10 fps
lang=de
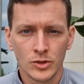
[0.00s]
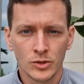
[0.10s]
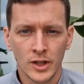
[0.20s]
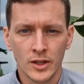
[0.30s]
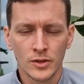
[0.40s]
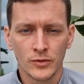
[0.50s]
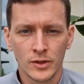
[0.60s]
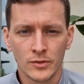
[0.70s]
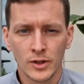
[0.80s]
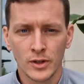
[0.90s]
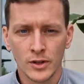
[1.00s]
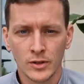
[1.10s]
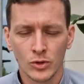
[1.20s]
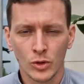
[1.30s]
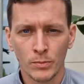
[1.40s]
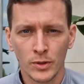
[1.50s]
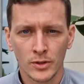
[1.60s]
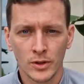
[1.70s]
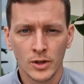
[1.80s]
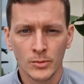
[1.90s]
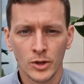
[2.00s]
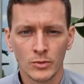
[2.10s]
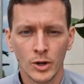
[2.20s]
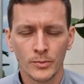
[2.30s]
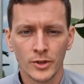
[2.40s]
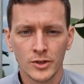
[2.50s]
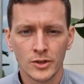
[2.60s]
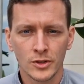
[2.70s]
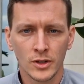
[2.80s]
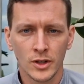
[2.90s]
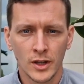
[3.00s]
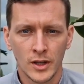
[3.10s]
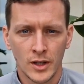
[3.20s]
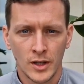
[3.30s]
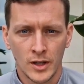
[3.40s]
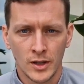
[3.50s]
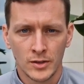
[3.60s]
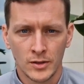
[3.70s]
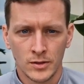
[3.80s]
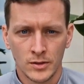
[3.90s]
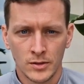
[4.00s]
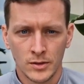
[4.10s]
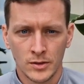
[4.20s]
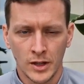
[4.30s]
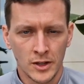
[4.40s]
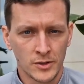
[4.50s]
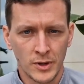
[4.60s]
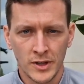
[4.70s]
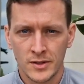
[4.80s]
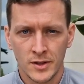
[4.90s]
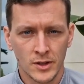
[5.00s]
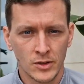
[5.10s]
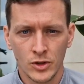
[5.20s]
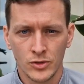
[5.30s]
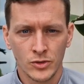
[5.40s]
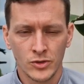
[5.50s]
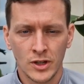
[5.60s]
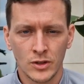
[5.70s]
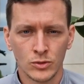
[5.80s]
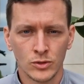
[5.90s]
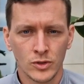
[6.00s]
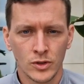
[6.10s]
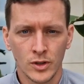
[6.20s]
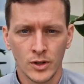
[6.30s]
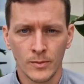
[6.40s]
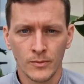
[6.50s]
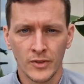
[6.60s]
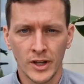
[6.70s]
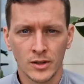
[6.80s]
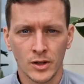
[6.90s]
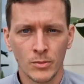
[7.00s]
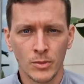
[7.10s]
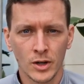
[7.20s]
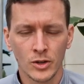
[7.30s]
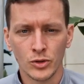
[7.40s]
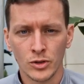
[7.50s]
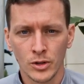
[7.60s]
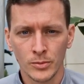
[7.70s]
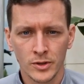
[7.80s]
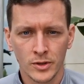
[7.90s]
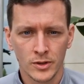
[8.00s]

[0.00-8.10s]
Hotel ist auf jeden Fall top, da kann man überhaupt nichts sagen. Trainingsplätze genauso sehr gut. Am Wetter haben wir Glück gehabt.